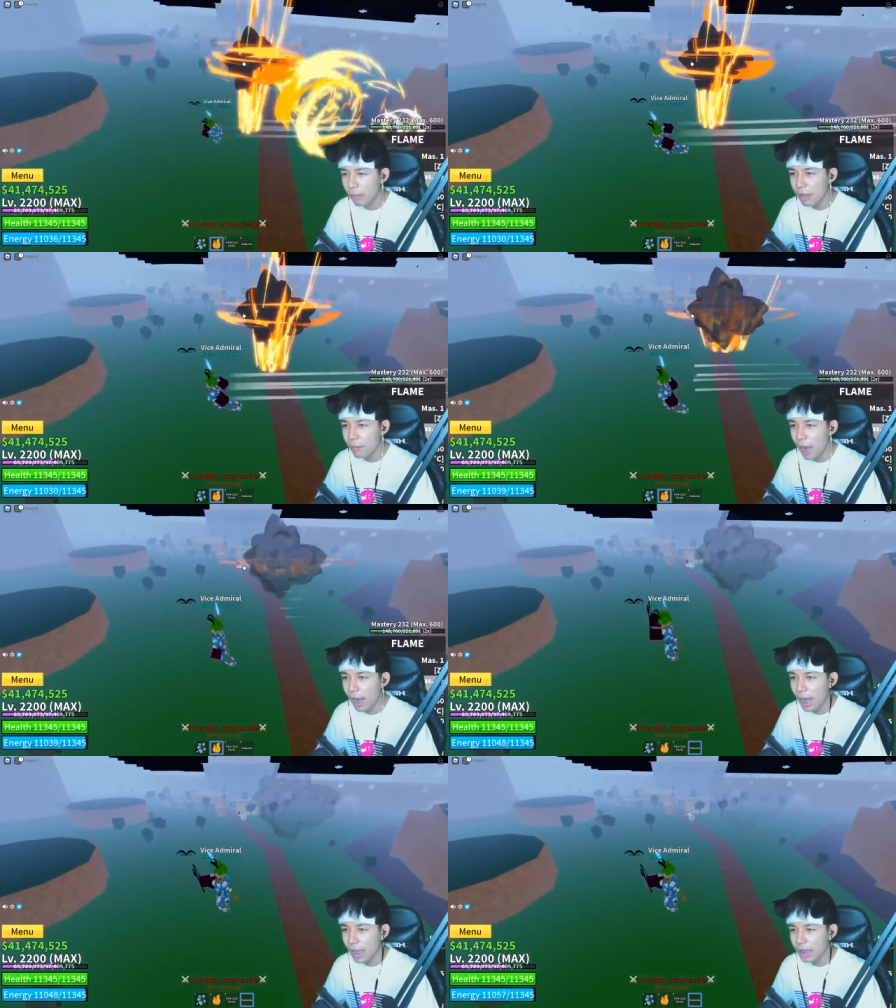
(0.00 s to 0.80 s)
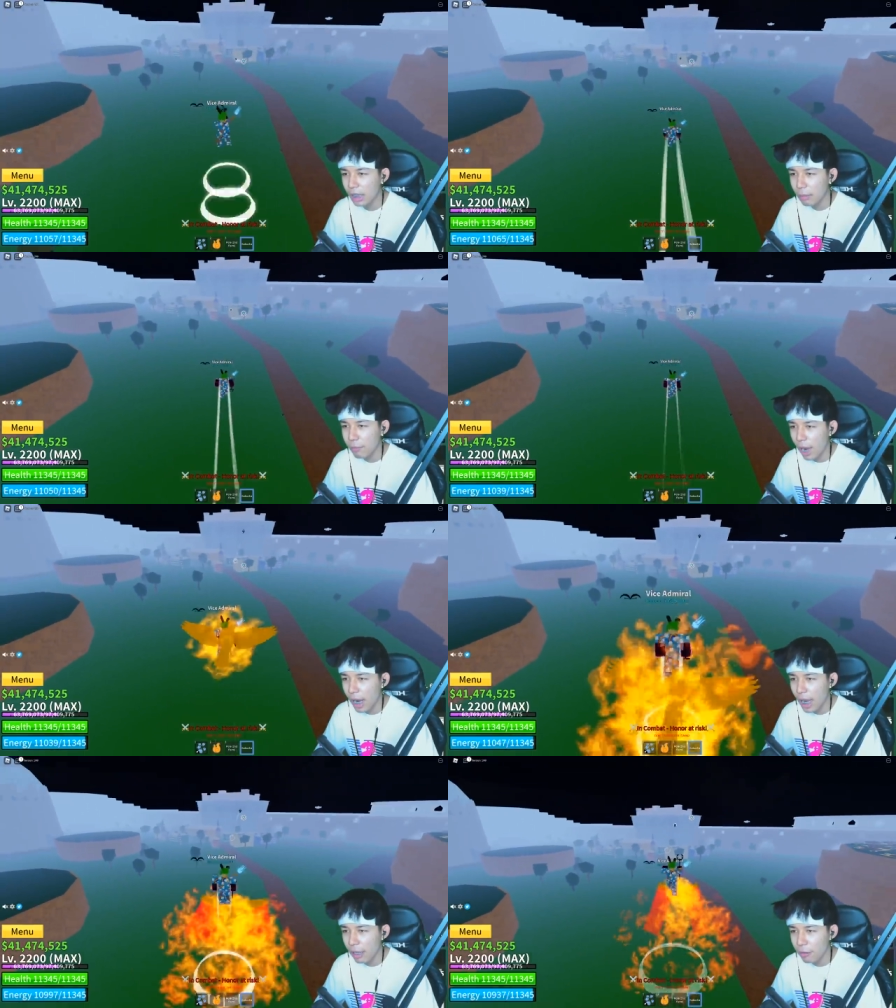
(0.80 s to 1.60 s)
ไม่ฟังไงเตือนไม่ฟัง
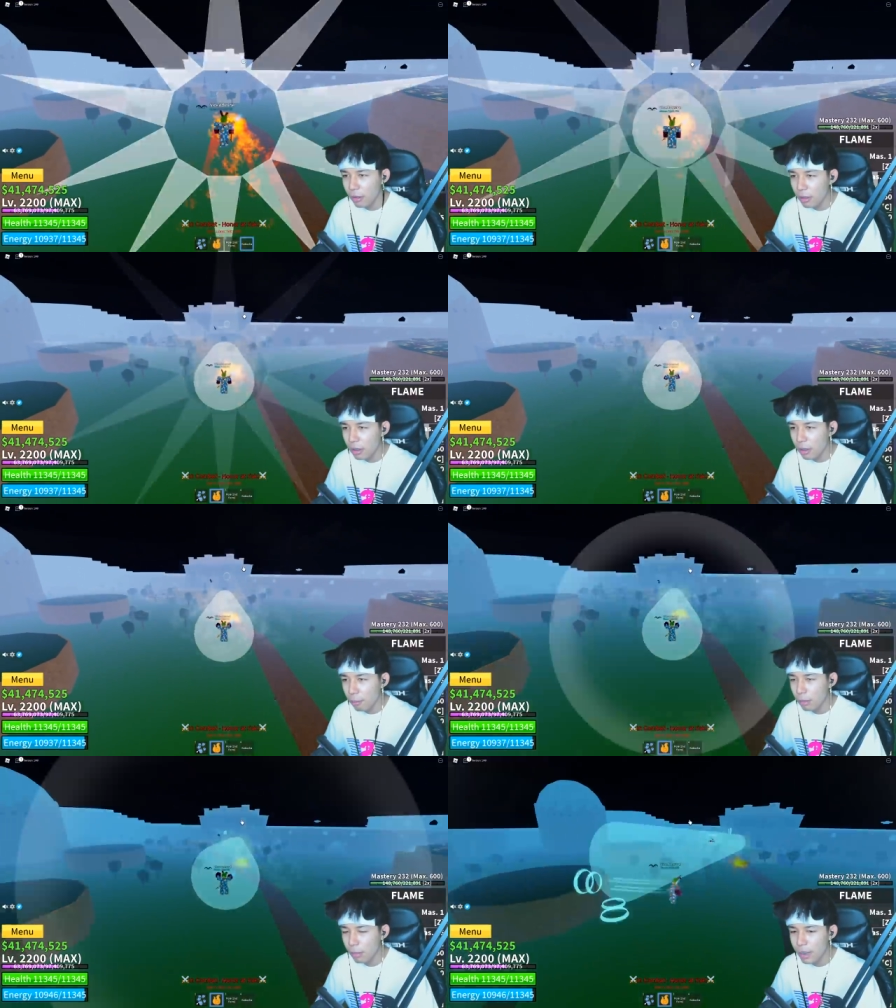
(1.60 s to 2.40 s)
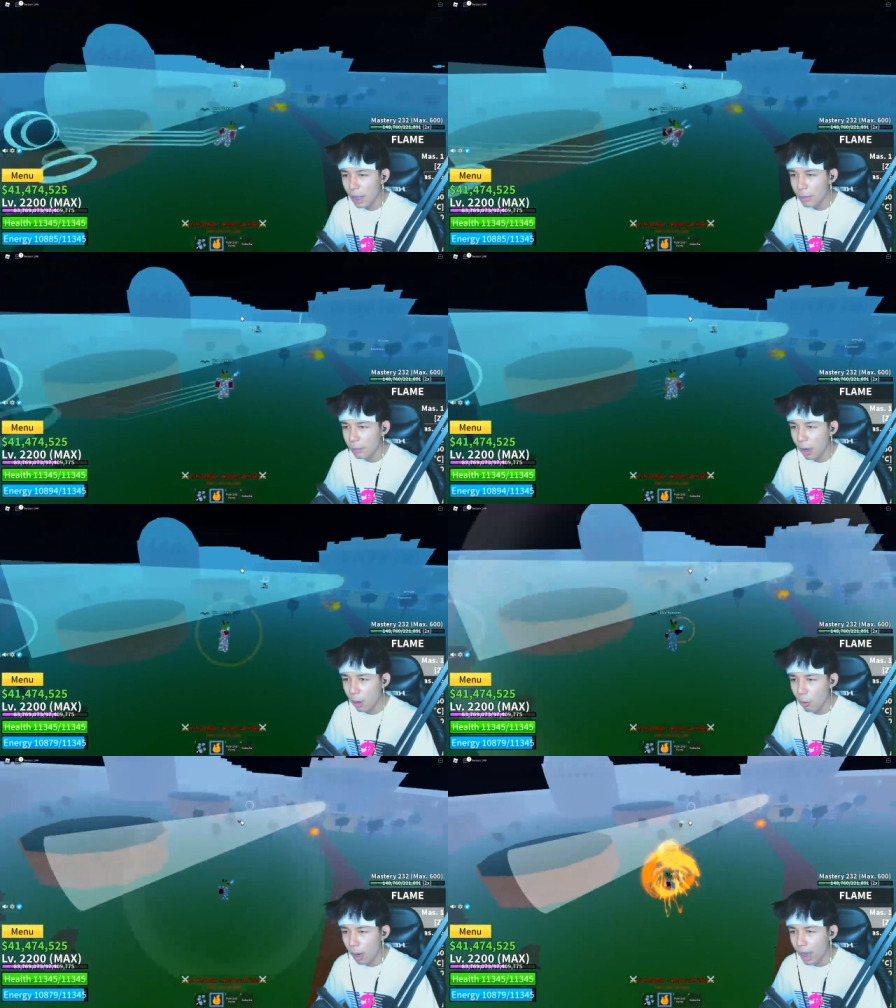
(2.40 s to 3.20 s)
ไงมันไม่มีดาเมจเผา
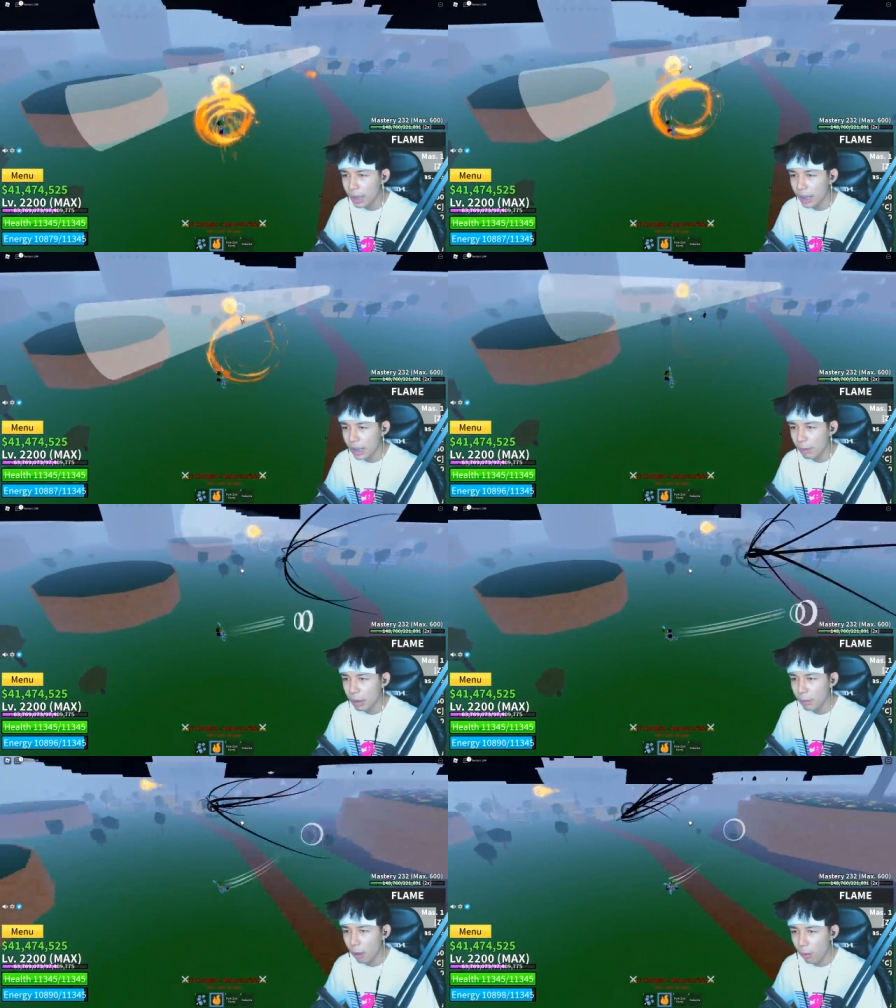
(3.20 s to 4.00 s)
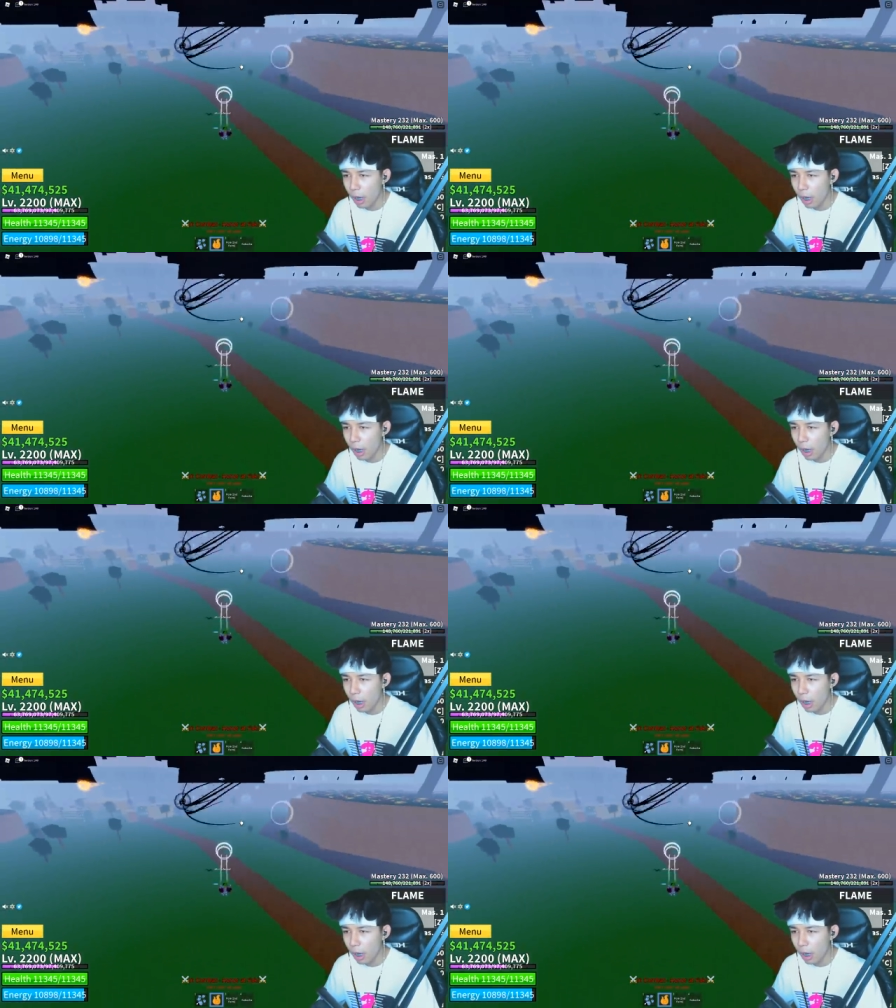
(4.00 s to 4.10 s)
วะอันไหนคือดาเมจเผาอะ